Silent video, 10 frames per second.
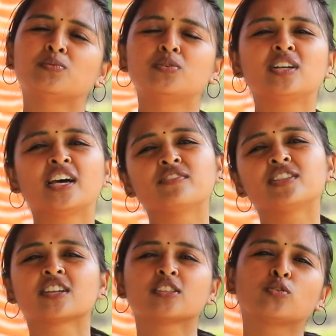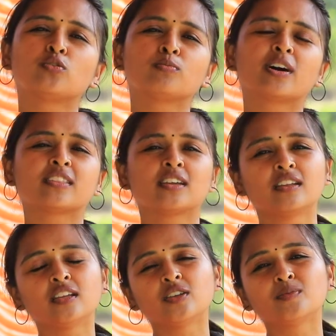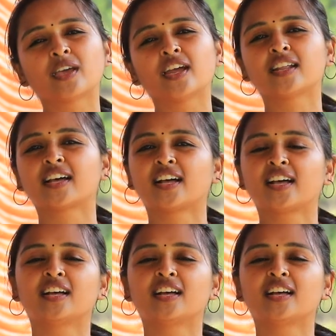உன் அறிவை திறந்து கூறும் கருத்தை நீயும் கேட்க